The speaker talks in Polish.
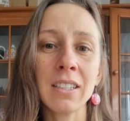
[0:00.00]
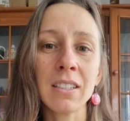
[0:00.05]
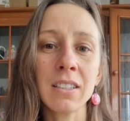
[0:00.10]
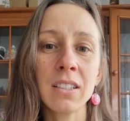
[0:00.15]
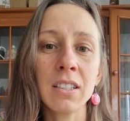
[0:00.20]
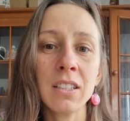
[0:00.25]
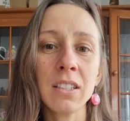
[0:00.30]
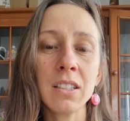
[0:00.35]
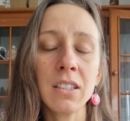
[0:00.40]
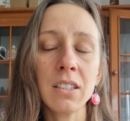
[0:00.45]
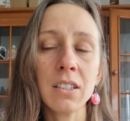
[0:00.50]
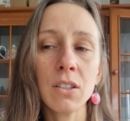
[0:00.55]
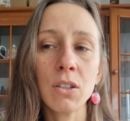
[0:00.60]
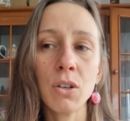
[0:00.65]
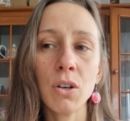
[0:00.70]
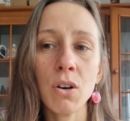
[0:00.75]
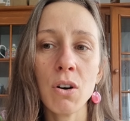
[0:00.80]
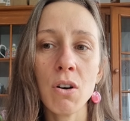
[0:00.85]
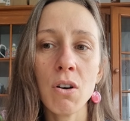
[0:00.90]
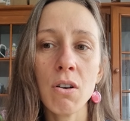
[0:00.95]

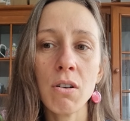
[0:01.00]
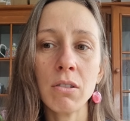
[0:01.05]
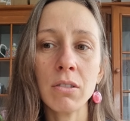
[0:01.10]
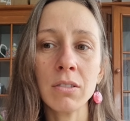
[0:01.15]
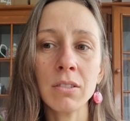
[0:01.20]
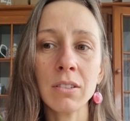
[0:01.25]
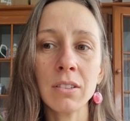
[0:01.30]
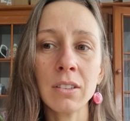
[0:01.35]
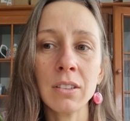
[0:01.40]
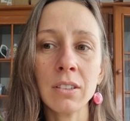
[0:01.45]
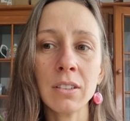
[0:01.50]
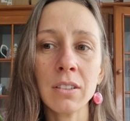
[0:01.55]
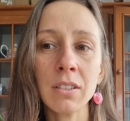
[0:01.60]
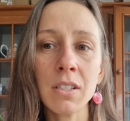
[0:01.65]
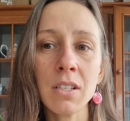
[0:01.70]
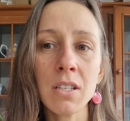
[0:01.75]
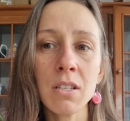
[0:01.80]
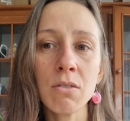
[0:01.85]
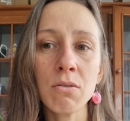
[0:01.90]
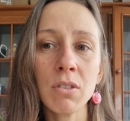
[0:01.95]
tylko
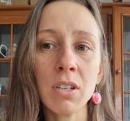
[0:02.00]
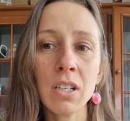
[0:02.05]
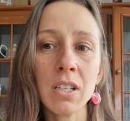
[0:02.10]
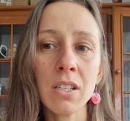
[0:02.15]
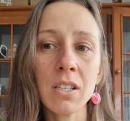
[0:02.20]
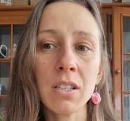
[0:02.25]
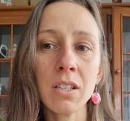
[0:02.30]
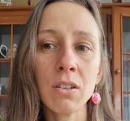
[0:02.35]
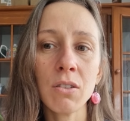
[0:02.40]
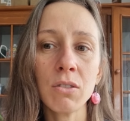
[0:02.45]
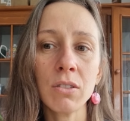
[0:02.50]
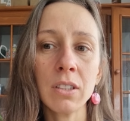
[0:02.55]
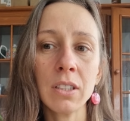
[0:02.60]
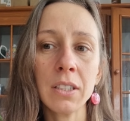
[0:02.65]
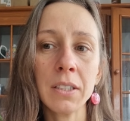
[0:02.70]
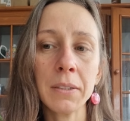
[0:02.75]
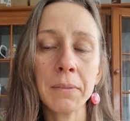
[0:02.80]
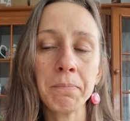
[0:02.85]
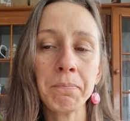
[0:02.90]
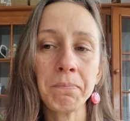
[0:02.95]
z drugiej
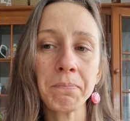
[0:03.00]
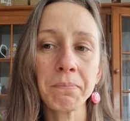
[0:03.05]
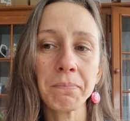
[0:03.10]
strony